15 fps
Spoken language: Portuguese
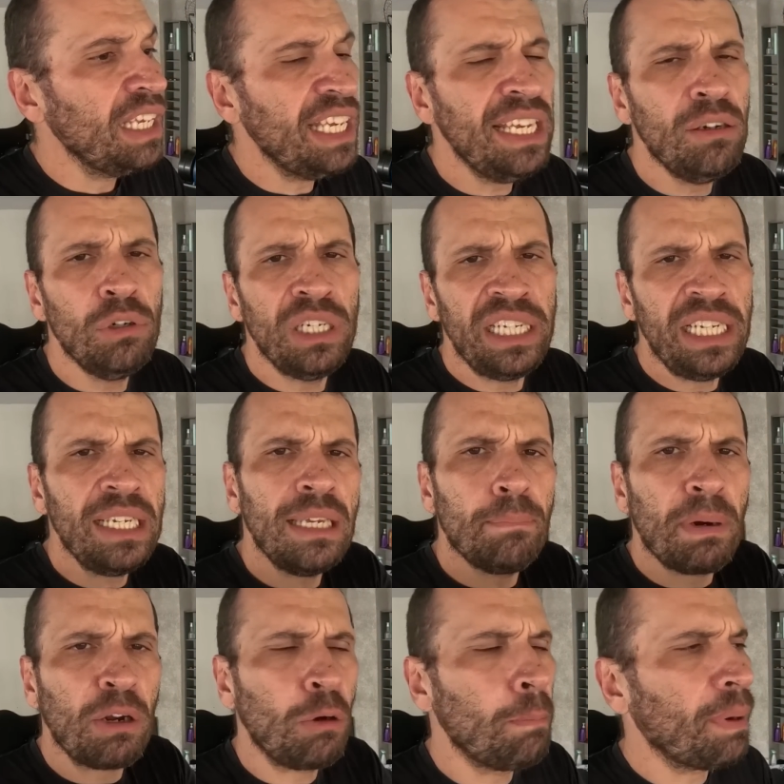E o link
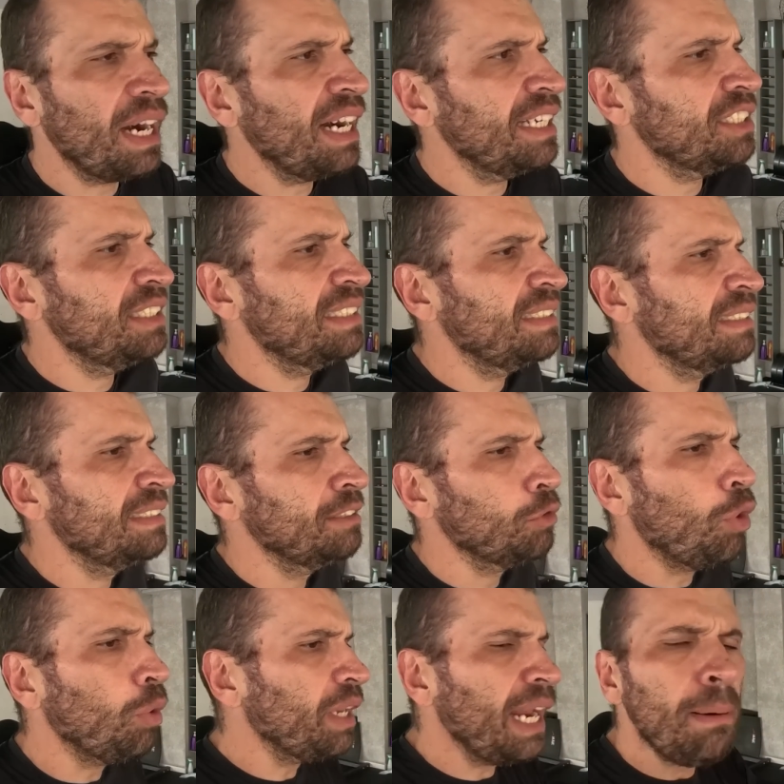para comprar nas
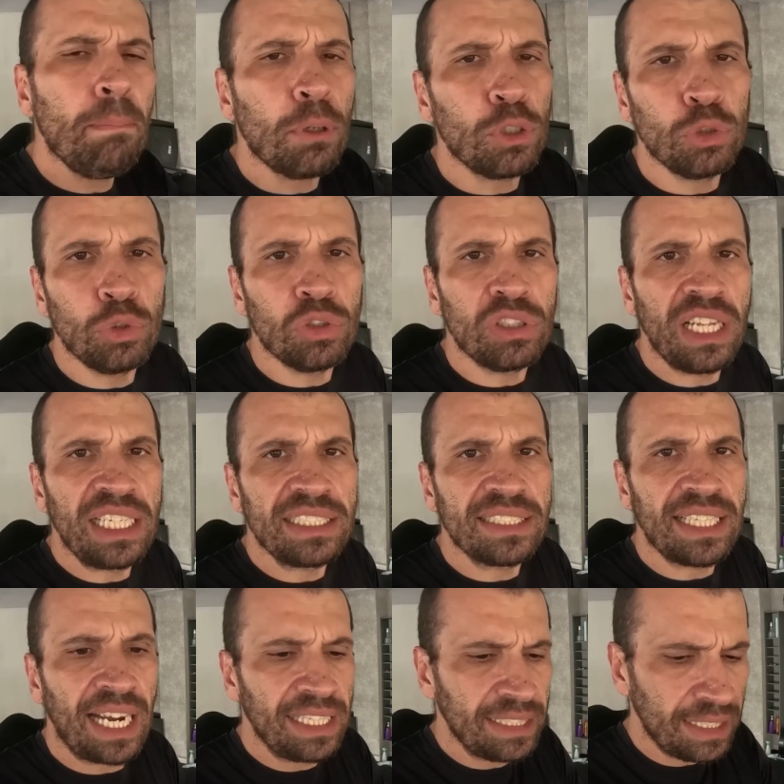qualquer produto da
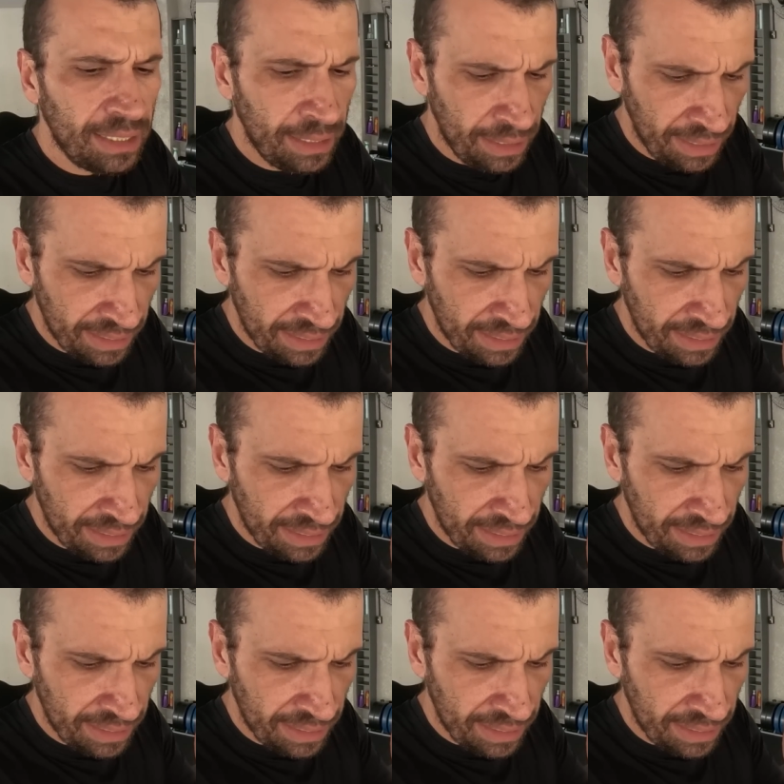Insider